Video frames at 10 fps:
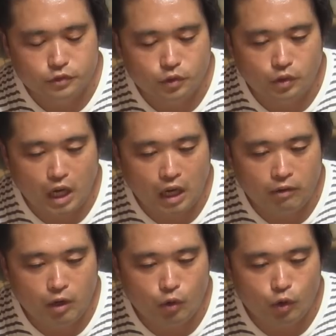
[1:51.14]
う。この
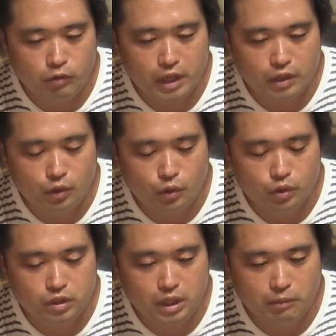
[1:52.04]
泡を上に
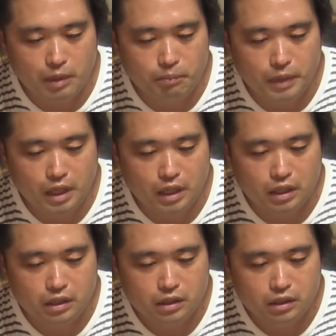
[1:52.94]
残したまん
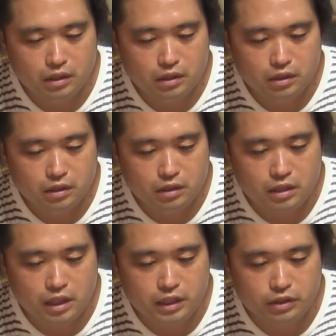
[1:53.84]
ま、
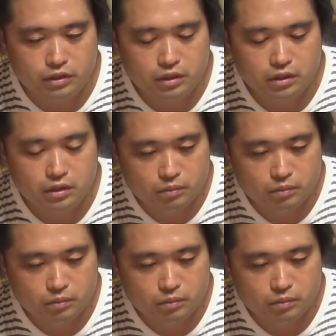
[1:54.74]
入れていく。